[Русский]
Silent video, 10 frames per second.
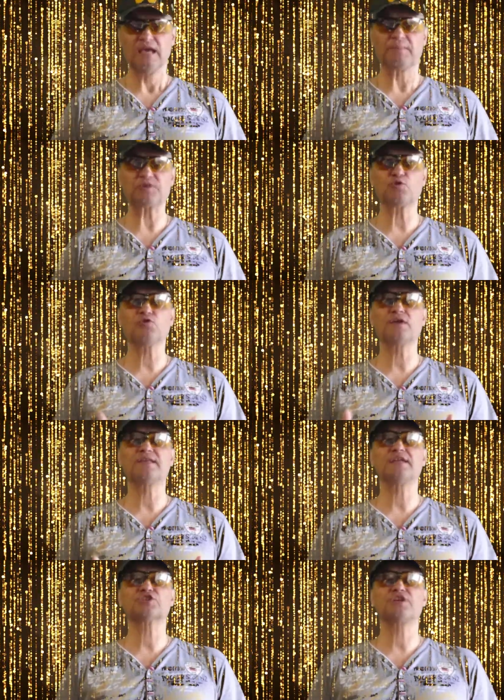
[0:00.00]
Поскольку
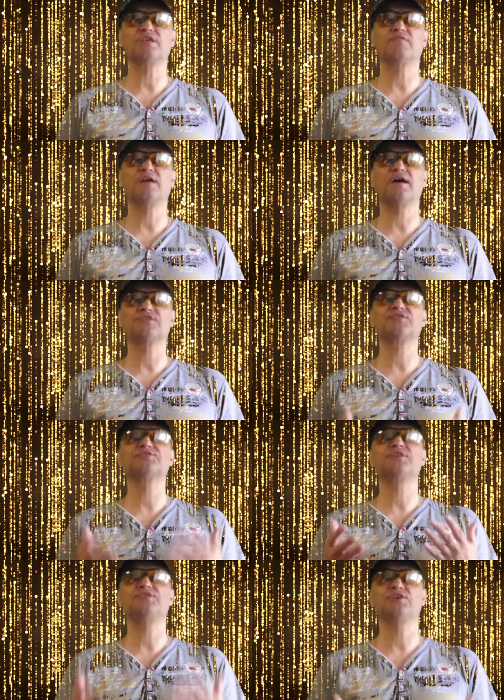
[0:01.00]
это решение является
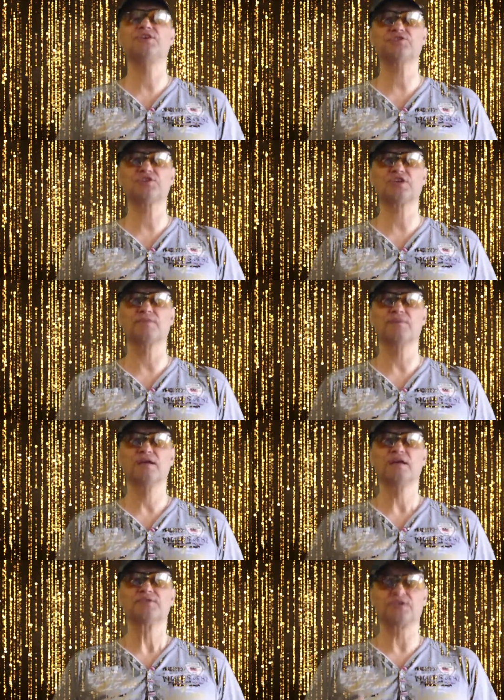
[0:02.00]
стратегическим,
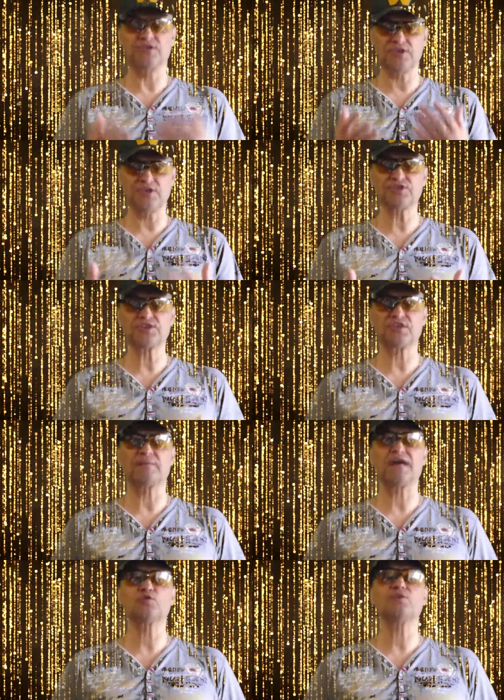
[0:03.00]

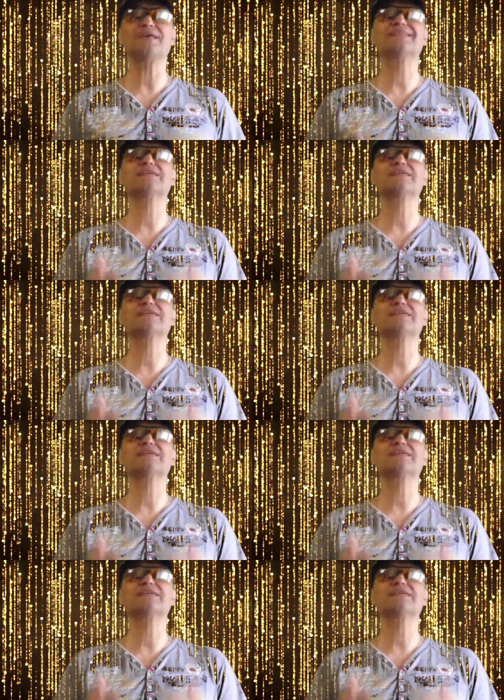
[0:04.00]
стратегическим, оно и